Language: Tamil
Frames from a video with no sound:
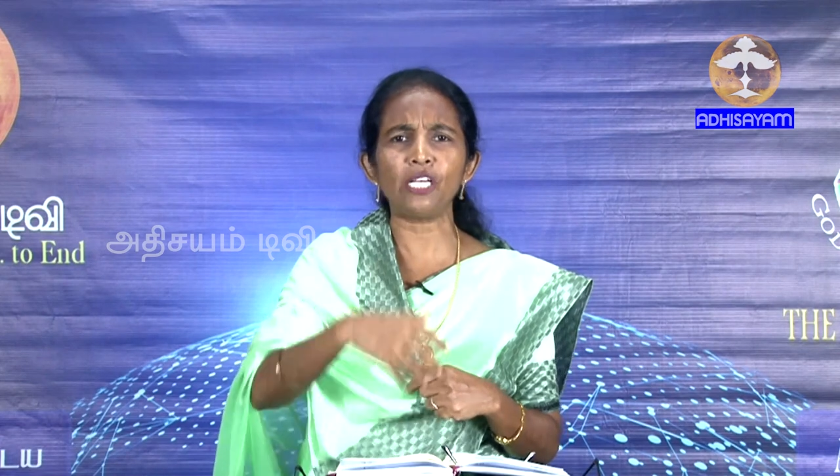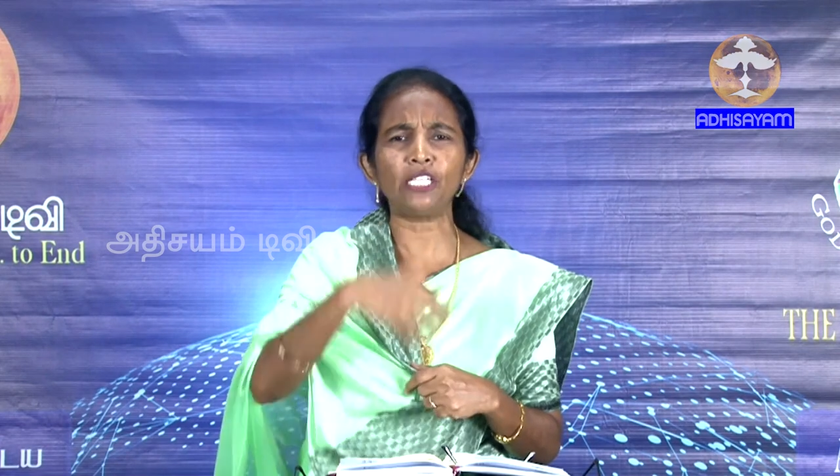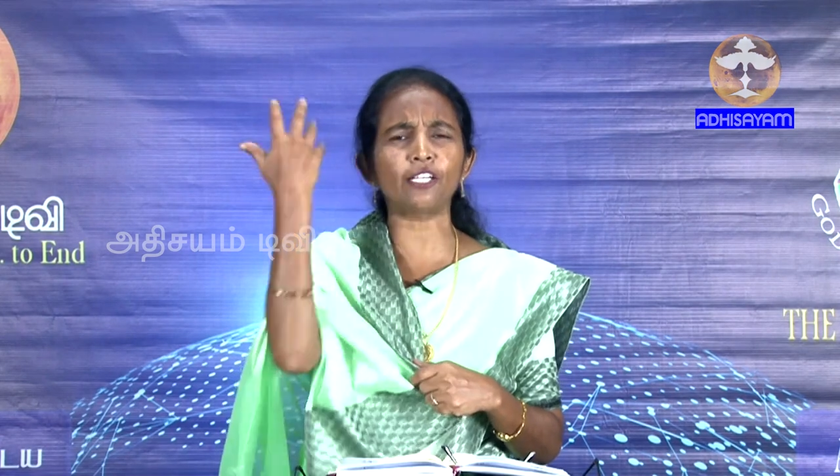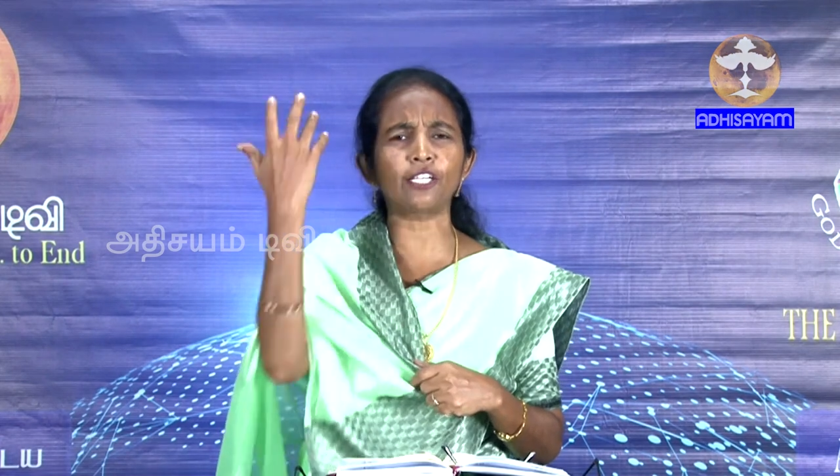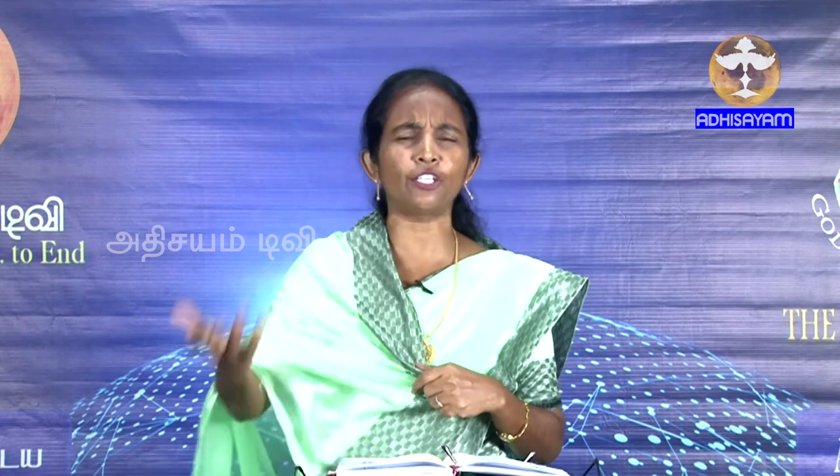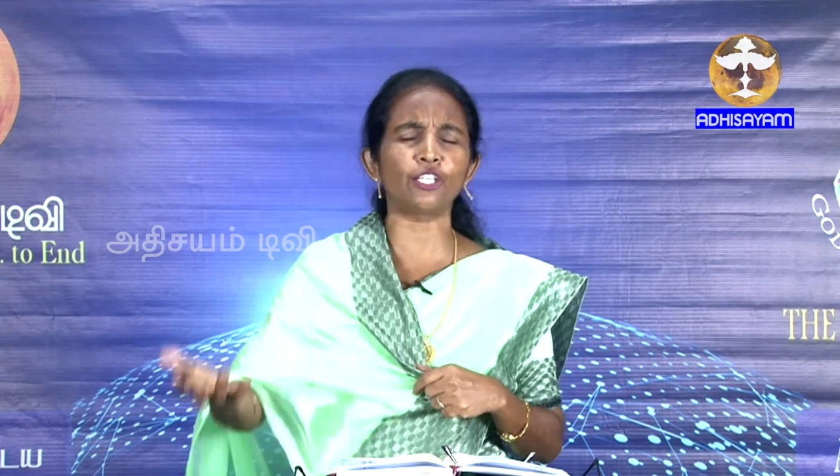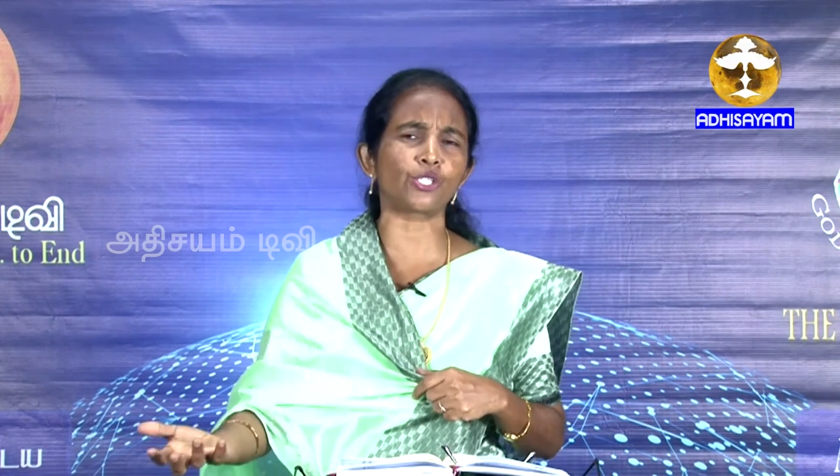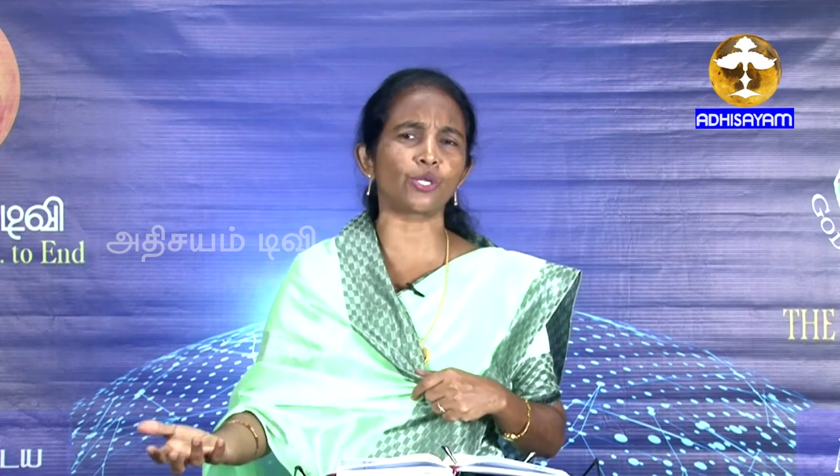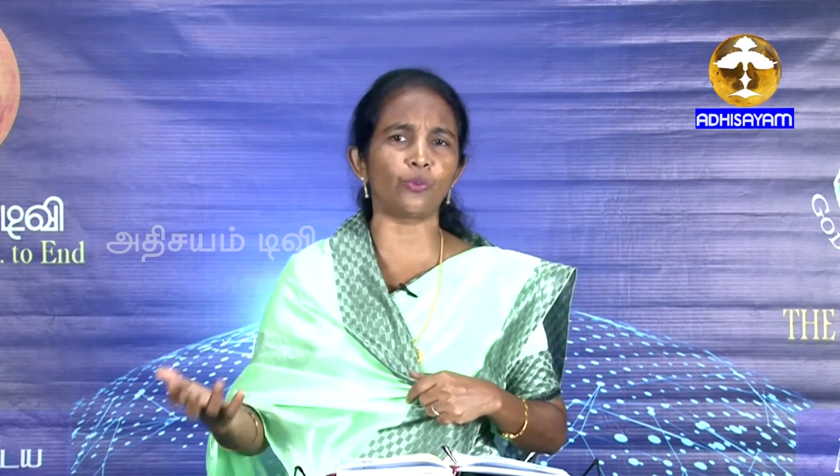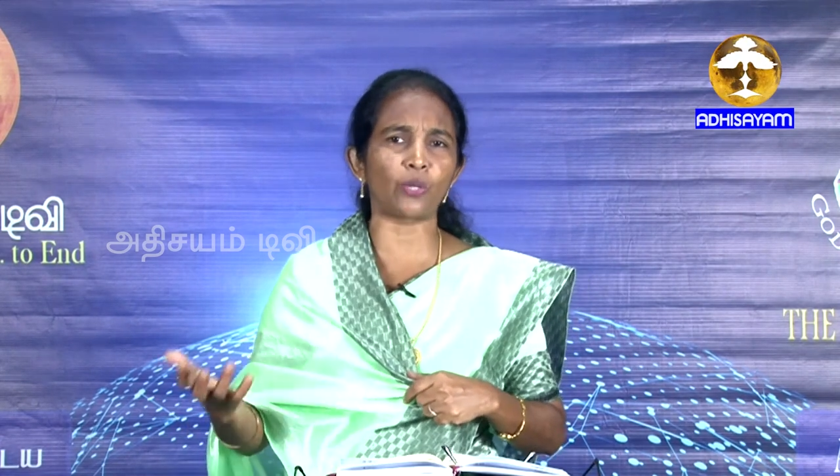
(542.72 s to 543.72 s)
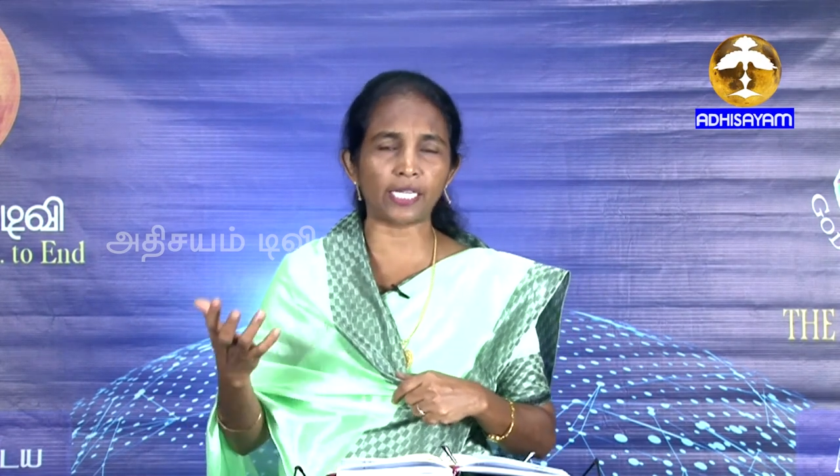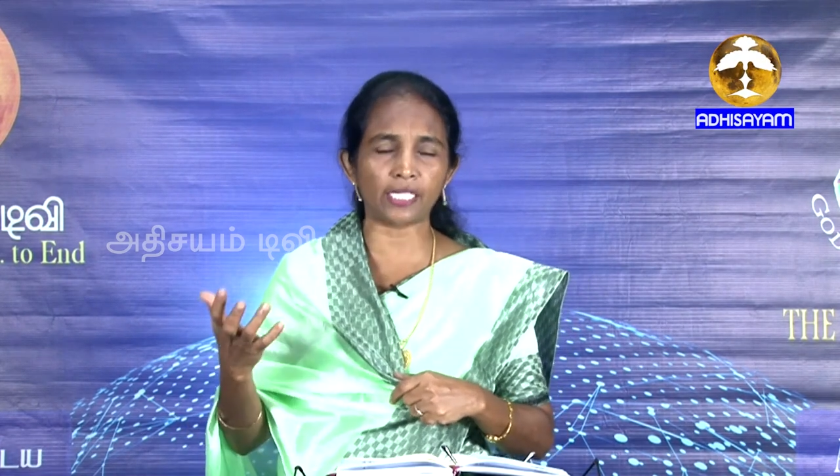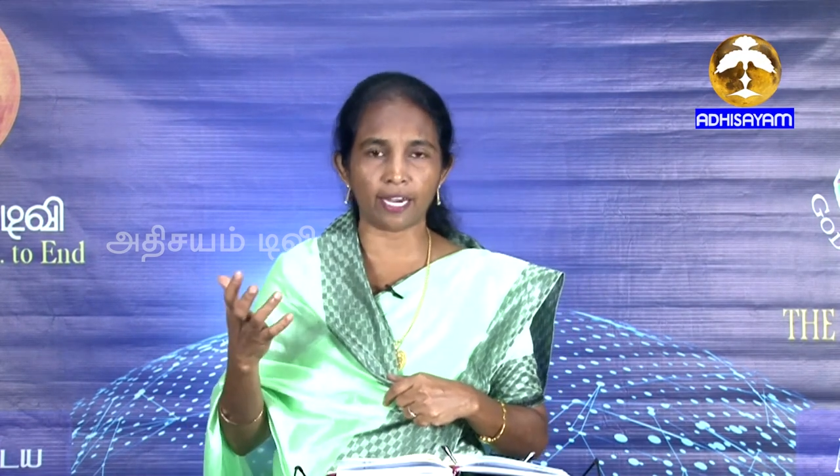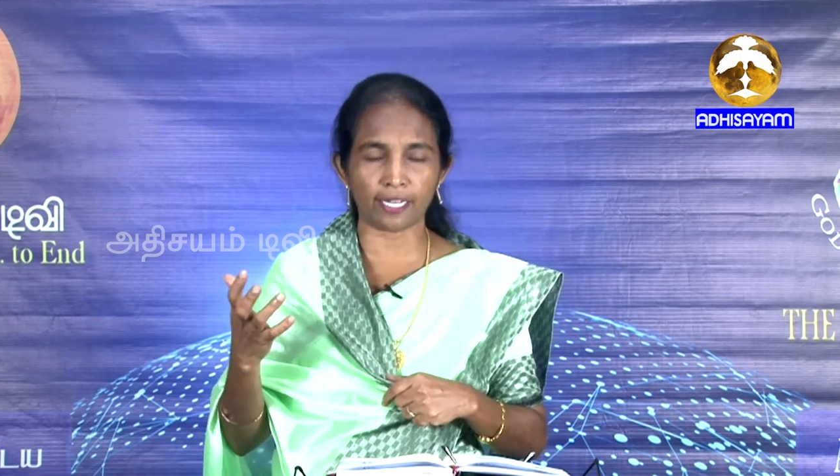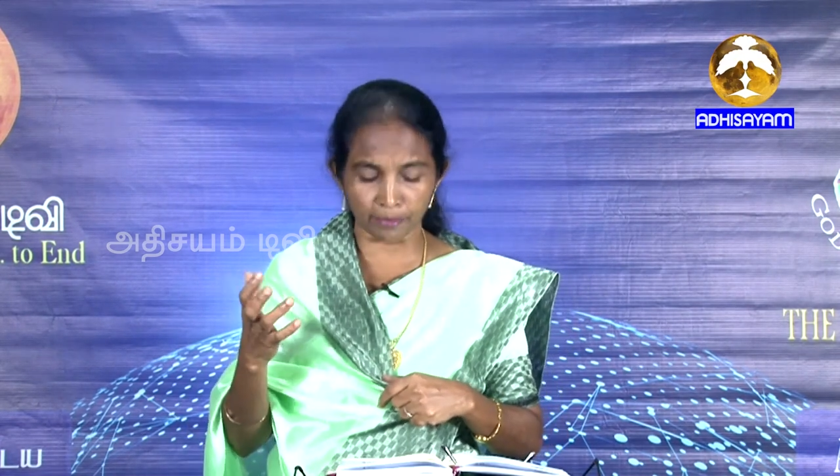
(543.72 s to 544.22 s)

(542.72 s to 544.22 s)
அவனு தீர்க்க தரிசனம் உரைக்க